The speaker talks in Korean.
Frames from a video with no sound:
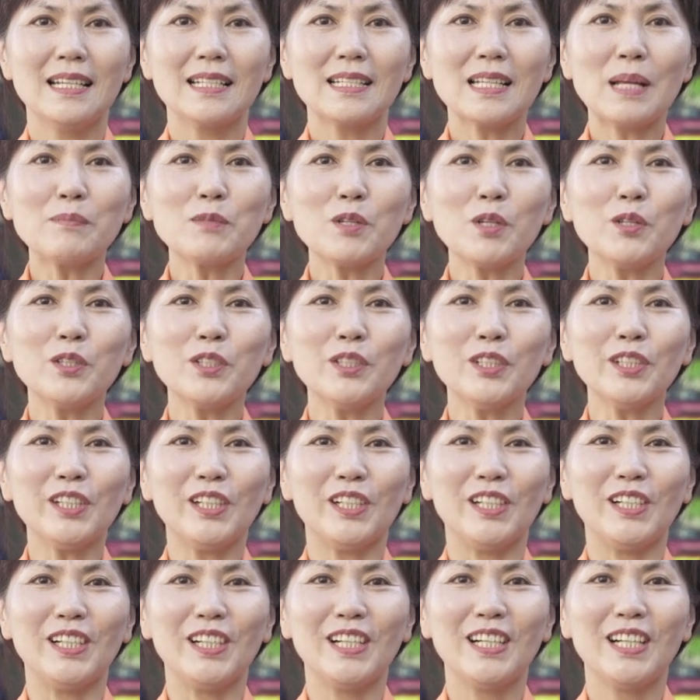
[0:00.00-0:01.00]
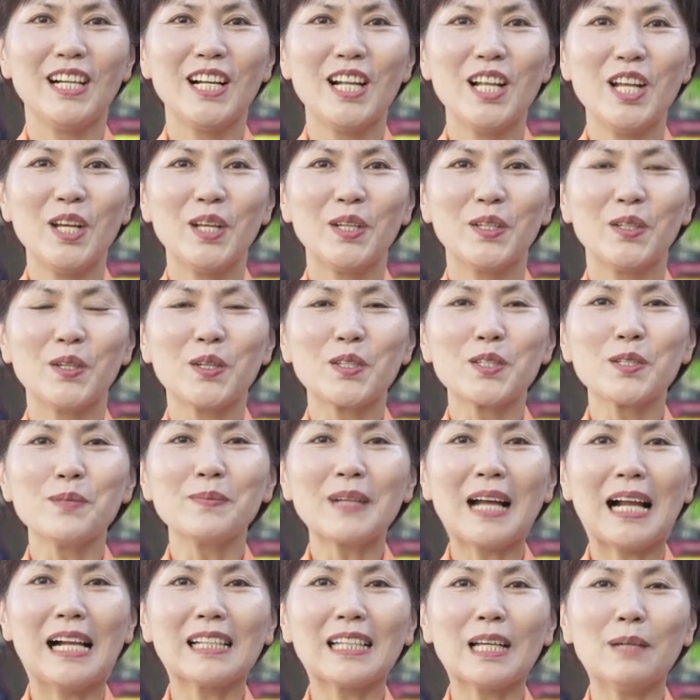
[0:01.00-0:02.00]
삼촌들, 요즘
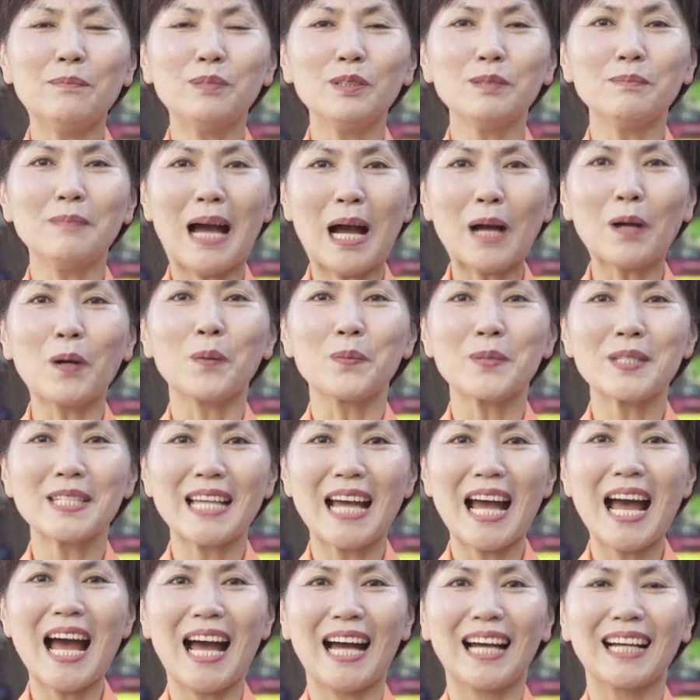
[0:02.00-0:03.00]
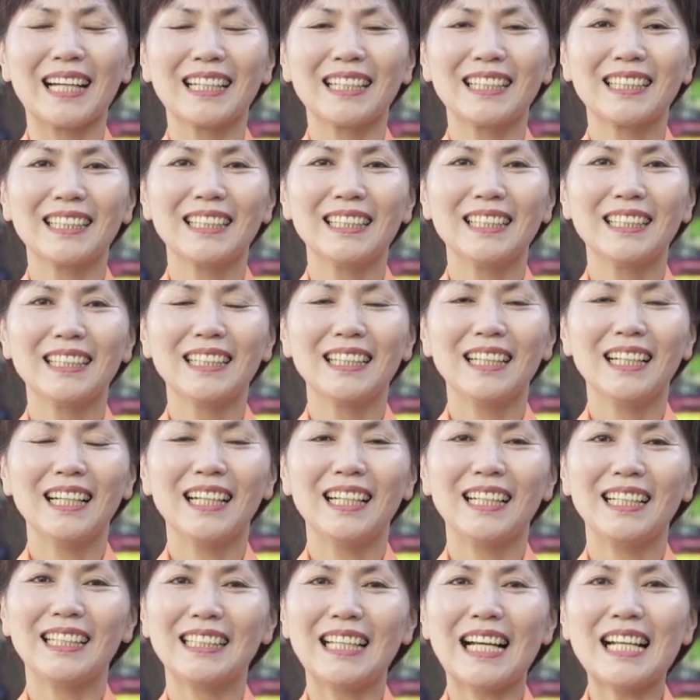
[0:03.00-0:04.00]
가을 단풍 막 곱지양.
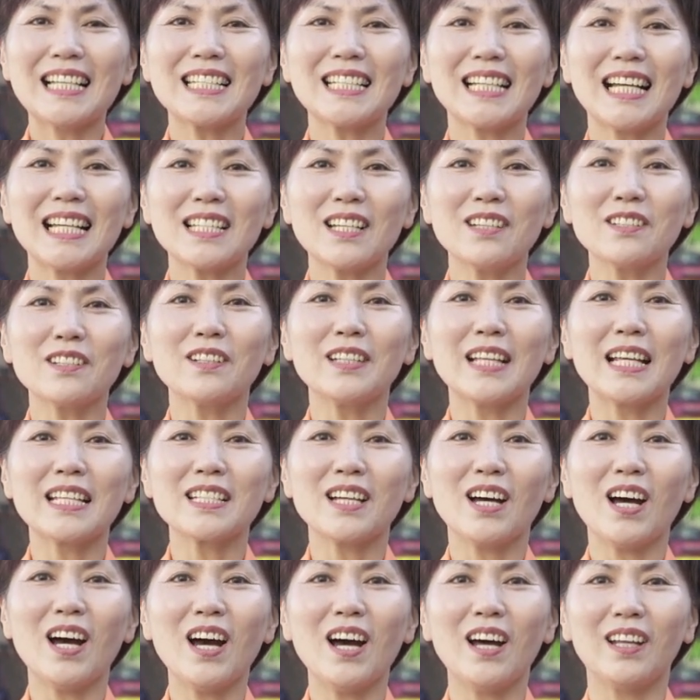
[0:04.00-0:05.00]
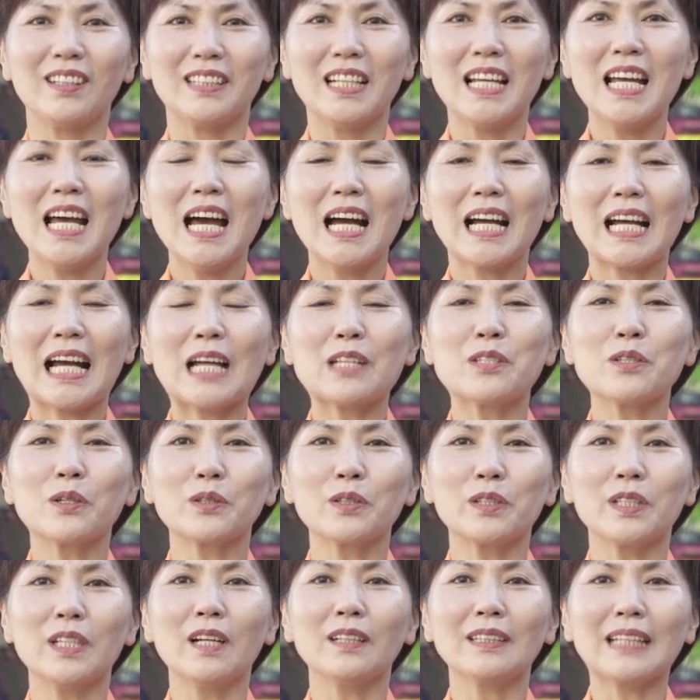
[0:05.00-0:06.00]
날씨가 선선해져
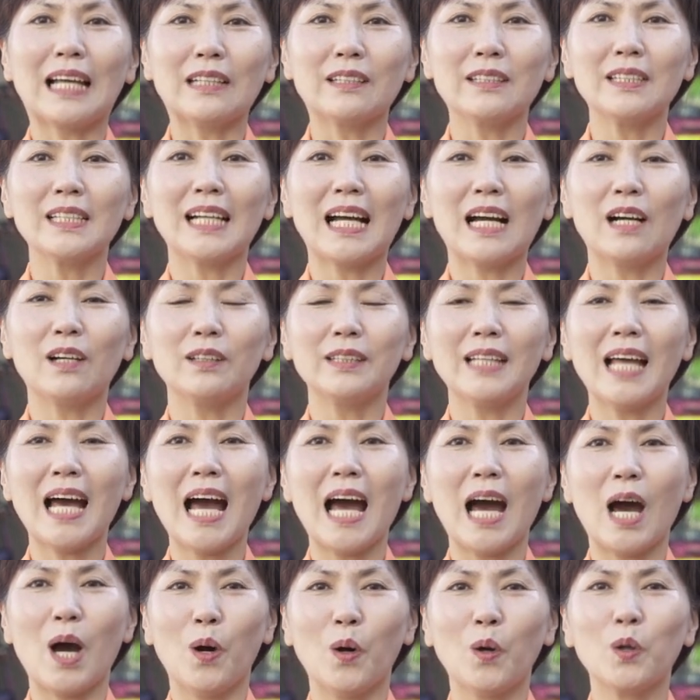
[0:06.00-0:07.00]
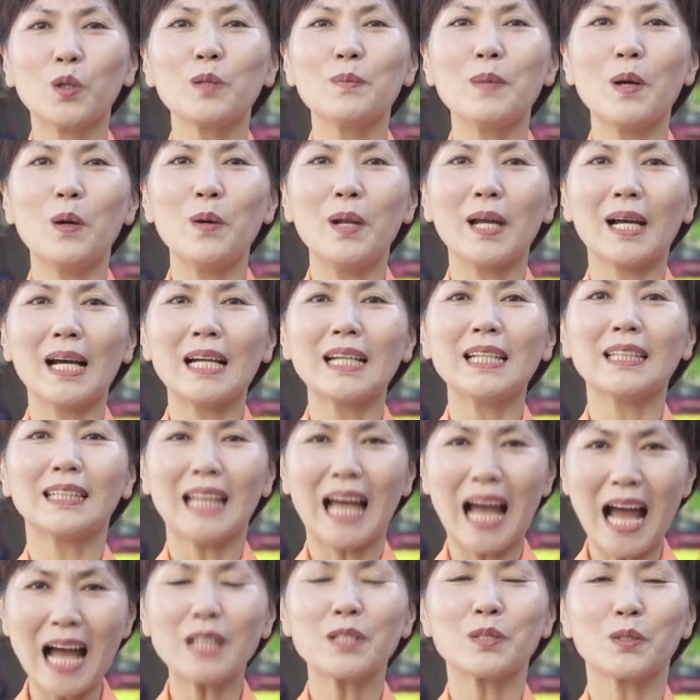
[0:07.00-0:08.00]
가족들이랑 나들이 가거나 오름에 올라가기
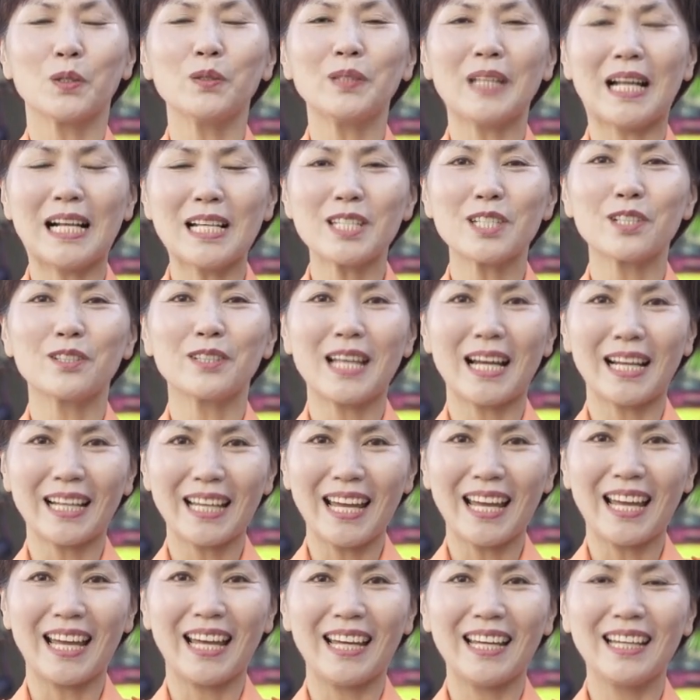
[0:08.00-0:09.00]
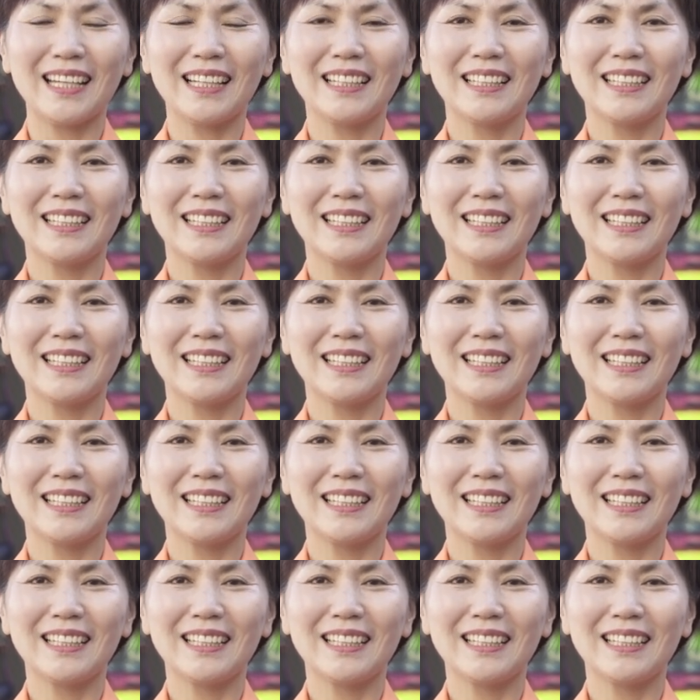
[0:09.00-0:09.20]
딱 좋은 날씨우다게.